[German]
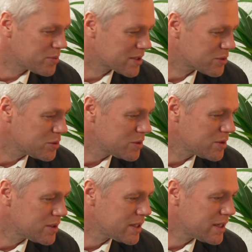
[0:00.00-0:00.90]
dazu.
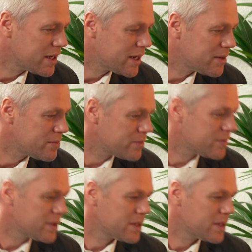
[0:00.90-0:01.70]
Ähm,